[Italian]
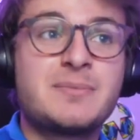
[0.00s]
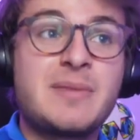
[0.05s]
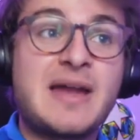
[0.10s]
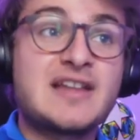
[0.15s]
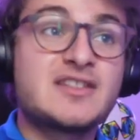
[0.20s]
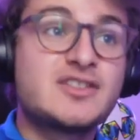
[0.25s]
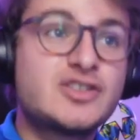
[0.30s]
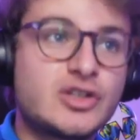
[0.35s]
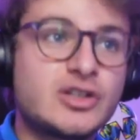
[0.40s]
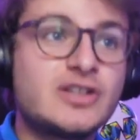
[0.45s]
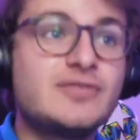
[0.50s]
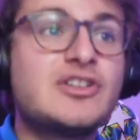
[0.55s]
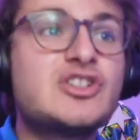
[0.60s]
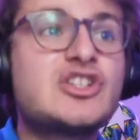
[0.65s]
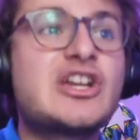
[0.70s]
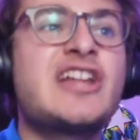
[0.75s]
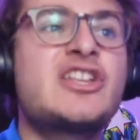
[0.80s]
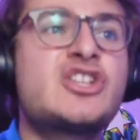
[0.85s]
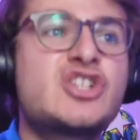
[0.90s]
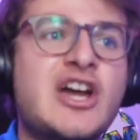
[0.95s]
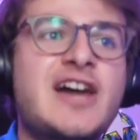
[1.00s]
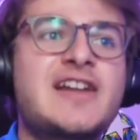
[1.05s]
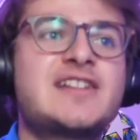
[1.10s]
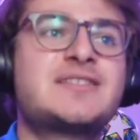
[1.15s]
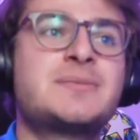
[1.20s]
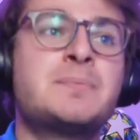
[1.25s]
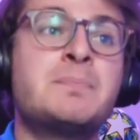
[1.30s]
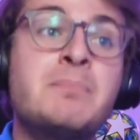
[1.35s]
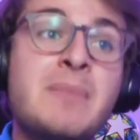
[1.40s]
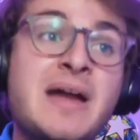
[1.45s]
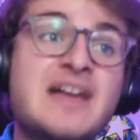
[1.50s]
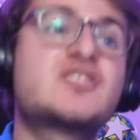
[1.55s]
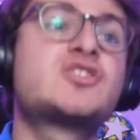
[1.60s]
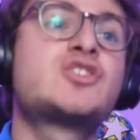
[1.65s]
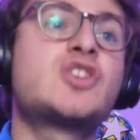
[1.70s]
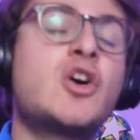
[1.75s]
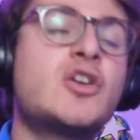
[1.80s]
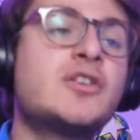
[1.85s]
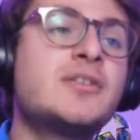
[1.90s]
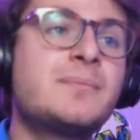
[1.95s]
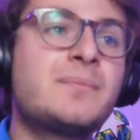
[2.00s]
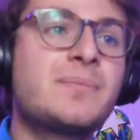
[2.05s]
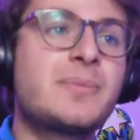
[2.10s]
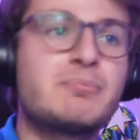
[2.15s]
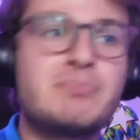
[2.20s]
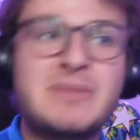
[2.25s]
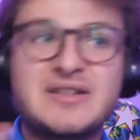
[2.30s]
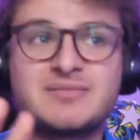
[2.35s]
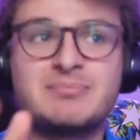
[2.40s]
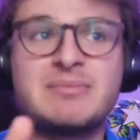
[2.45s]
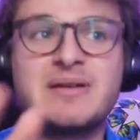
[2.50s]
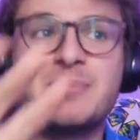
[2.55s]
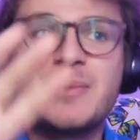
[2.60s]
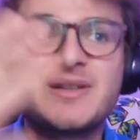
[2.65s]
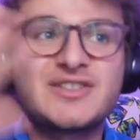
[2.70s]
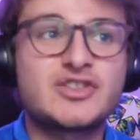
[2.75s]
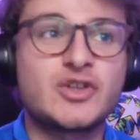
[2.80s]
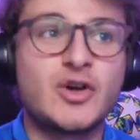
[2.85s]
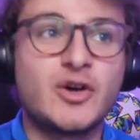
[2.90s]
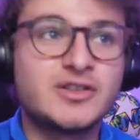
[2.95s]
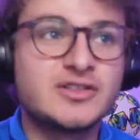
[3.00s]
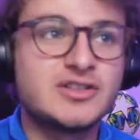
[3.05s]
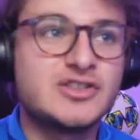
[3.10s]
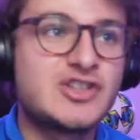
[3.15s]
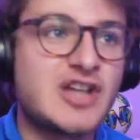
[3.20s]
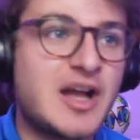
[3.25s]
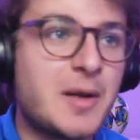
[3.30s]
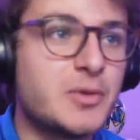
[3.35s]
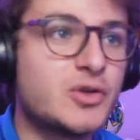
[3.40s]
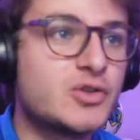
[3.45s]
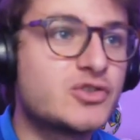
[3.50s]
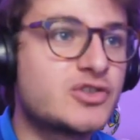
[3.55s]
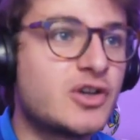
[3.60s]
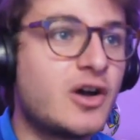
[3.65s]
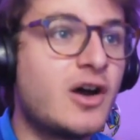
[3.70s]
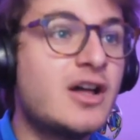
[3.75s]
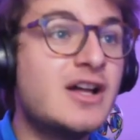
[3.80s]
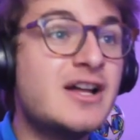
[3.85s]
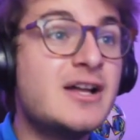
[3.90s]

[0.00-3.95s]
Manson, invece è Charles Masson, me- Messon diciamo, non so,